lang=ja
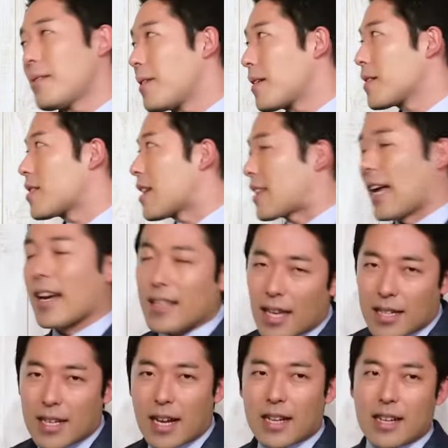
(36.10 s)
てまいりました。田
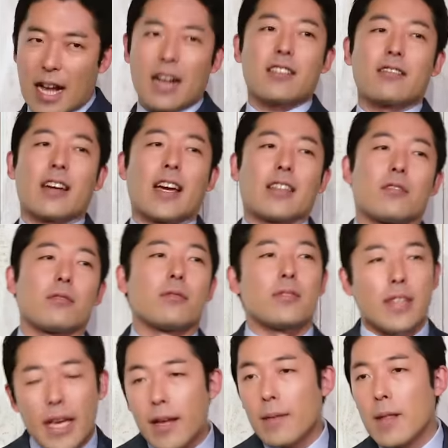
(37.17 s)
中角栄とい
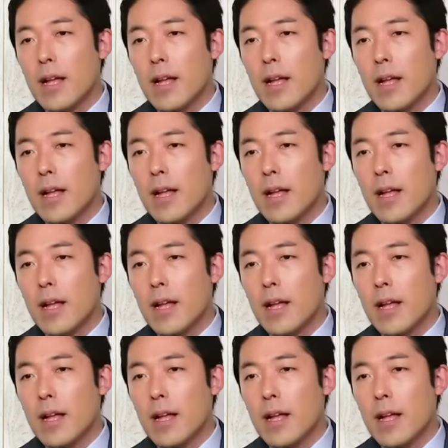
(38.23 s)
うね、